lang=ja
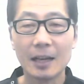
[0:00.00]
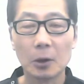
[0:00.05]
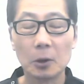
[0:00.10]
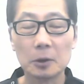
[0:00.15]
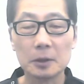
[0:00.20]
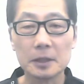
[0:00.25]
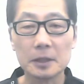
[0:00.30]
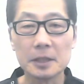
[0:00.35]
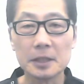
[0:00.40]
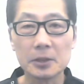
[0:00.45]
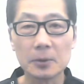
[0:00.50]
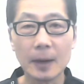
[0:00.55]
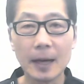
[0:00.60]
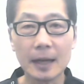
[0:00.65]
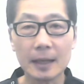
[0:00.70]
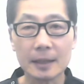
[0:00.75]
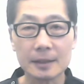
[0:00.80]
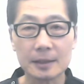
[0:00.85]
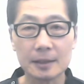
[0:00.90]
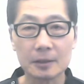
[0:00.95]
こんにち
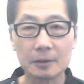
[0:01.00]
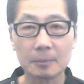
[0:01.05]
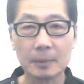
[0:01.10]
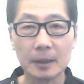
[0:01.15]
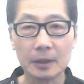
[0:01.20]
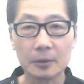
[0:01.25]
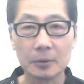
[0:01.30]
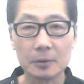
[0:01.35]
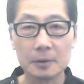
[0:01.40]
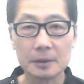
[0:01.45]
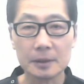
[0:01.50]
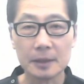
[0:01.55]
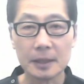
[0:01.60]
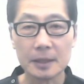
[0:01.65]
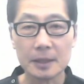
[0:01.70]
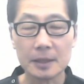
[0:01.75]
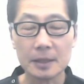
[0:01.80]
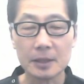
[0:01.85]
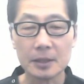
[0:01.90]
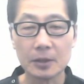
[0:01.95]
は、鶴巻温
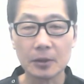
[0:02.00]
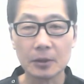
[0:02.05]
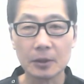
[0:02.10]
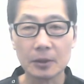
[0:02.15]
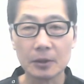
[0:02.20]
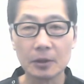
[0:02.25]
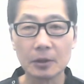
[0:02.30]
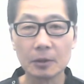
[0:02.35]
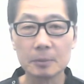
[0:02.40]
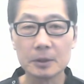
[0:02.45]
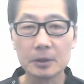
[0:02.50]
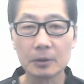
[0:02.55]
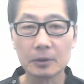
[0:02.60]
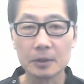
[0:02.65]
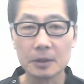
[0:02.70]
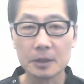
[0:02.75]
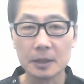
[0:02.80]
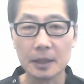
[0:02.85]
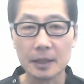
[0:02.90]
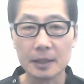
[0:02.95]
泉治療院の溝
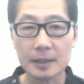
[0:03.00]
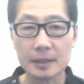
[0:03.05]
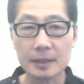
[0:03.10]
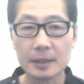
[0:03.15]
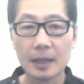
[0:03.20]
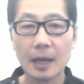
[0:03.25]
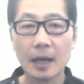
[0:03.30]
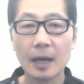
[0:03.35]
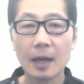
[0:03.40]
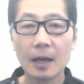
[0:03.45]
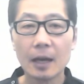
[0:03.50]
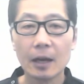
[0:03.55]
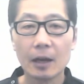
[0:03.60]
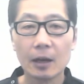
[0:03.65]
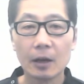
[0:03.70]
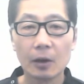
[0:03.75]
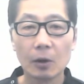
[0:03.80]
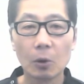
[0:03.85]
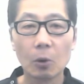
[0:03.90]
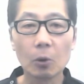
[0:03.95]
口です。
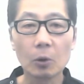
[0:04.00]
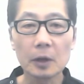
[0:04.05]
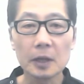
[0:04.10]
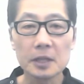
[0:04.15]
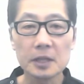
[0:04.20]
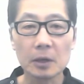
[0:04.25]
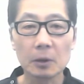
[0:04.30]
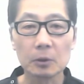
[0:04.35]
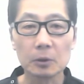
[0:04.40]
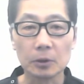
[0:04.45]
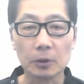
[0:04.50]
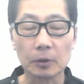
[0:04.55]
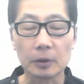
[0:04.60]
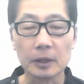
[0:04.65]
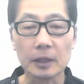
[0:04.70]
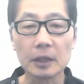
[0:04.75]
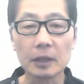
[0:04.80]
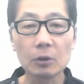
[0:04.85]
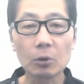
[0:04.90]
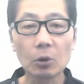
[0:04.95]
高齢者こそ
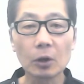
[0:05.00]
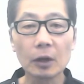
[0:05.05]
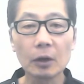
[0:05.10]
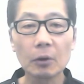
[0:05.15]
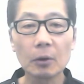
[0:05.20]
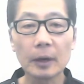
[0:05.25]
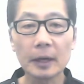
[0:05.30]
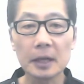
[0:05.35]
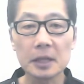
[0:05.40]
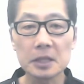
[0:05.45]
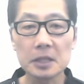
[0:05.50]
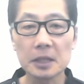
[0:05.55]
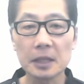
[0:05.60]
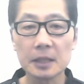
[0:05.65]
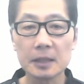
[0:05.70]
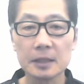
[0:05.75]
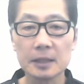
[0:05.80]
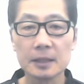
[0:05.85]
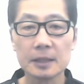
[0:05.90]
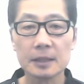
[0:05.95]
筋トレのお話で
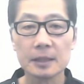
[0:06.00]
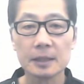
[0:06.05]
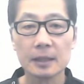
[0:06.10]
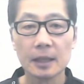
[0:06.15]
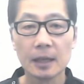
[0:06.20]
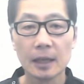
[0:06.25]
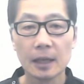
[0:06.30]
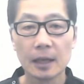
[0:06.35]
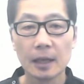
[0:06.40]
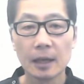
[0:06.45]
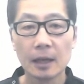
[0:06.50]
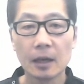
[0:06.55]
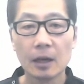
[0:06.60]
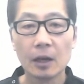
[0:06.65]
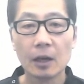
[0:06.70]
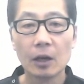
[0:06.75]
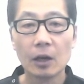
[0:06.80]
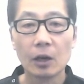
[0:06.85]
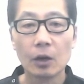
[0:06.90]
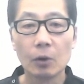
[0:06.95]
す。
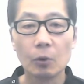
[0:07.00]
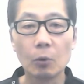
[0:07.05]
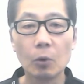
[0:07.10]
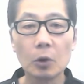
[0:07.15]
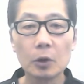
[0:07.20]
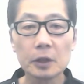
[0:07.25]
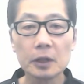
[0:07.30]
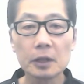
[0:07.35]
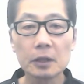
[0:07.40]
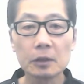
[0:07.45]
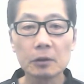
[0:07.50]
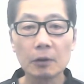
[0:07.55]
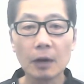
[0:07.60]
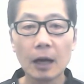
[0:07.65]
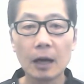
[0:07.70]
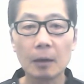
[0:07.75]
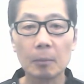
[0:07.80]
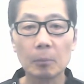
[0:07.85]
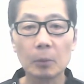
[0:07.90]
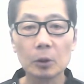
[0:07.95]
ウォーキング
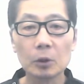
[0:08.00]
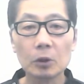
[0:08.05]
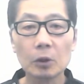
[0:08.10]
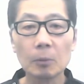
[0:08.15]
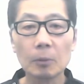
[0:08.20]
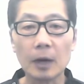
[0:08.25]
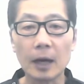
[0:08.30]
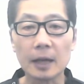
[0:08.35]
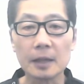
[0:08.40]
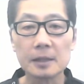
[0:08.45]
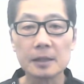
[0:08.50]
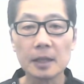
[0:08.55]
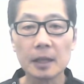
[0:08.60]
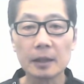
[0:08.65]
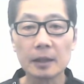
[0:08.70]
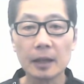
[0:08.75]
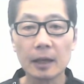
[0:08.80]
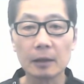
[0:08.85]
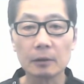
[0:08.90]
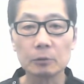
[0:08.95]
は最も安
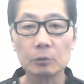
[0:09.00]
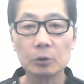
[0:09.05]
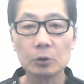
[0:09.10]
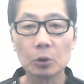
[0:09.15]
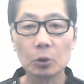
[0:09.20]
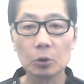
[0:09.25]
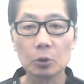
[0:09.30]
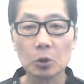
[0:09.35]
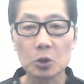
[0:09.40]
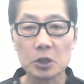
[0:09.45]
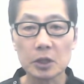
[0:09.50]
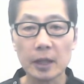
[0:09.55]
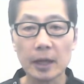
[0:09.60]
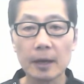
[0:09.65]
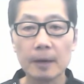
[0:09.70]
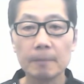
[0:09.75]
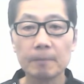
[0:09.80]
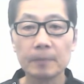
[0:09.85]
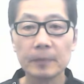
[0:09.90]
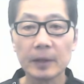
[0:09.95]
全な運動として
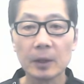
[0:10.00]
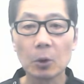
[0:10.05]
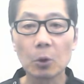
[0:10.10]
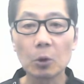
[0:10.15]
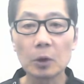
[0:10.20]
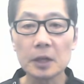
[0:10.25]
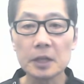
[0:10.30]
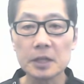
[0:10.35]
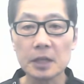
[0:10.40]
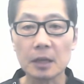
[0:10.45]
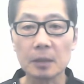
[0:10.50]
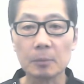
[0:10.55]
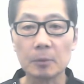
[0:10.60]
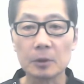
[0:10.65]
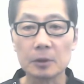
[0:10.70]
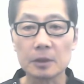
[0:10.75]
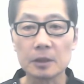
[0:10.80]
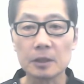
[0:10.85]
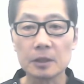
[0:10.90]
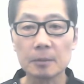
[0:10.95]
高齢者に
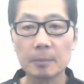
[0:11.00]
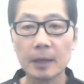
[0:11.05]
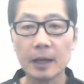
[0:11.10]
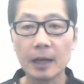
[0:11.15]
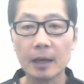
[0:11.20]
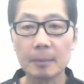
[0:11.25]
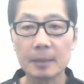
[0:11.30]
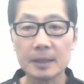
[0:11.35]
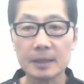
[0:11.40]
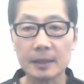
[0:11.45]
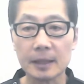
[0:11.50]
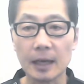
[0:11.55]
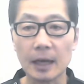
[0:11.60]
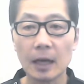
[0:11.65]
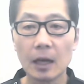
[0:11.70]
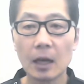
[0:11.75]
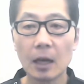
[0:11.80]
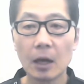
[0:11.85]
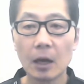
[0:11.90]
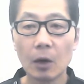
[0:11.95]
も勧められますが、
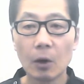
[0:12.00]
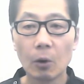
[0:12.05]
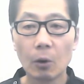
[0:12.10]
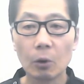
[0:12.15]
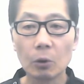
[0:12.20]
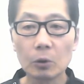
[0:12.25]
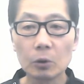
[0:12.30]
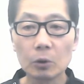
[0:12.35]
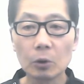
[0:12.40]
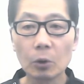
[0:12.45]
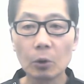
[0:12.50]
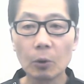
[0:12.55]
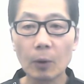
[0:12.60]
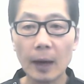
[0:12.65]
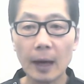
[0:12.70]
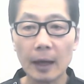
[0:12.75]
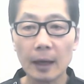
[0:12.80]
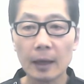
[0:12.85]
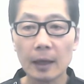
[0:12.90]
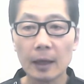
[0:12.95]
本当
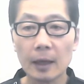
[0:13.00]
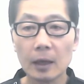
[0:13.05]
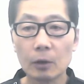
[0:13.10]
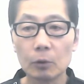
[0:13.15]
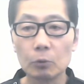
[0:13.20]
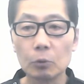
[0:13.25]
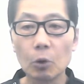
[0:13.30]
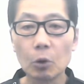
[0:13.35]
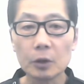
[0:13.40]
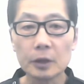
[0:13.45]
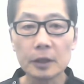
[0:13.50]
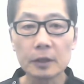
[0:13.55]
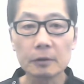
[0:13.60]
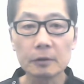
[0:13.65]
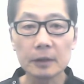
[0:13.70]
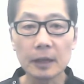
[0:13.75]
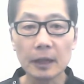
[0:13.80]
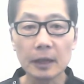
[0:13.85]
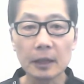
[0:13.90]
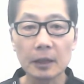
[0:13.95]
はウォーキング
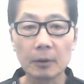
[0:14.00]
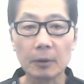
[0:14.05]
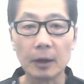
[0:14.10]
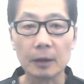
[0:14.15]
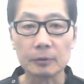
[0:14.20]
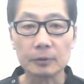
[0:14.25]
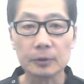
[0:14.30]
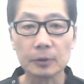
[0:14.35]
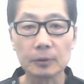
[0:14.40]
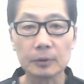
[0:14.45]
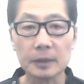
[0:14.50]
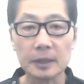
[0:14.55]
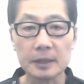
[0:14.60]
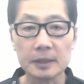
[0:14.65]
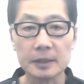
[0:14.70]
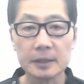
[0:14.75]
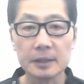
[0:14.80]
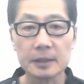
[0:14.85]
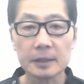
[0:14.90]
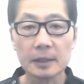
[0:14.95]
だけでは不足で
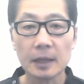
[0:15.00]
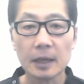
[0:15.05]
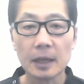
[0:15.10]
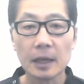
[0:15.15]
す。